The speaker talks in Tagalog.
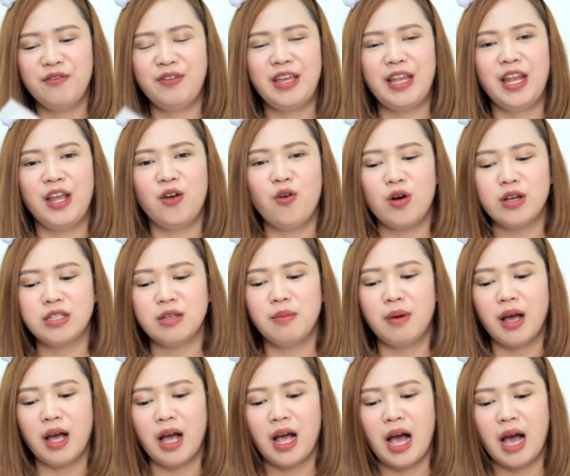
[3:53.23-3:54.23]
Pili ko kasi
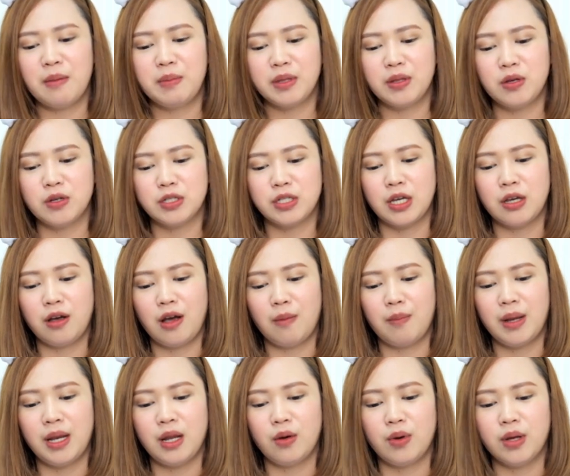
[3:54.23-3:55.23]
magagamit ko siya yung
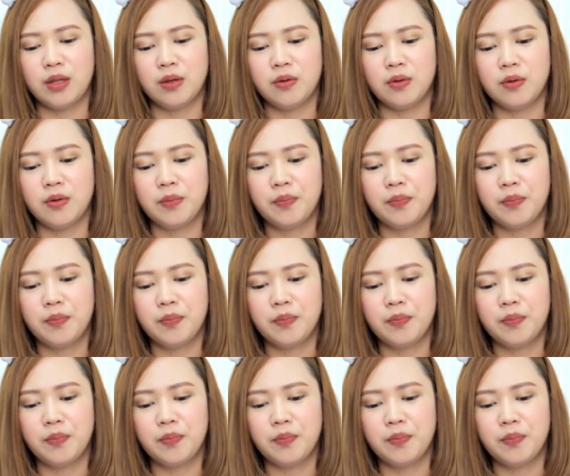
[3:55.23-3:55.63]
kabaliwan ko.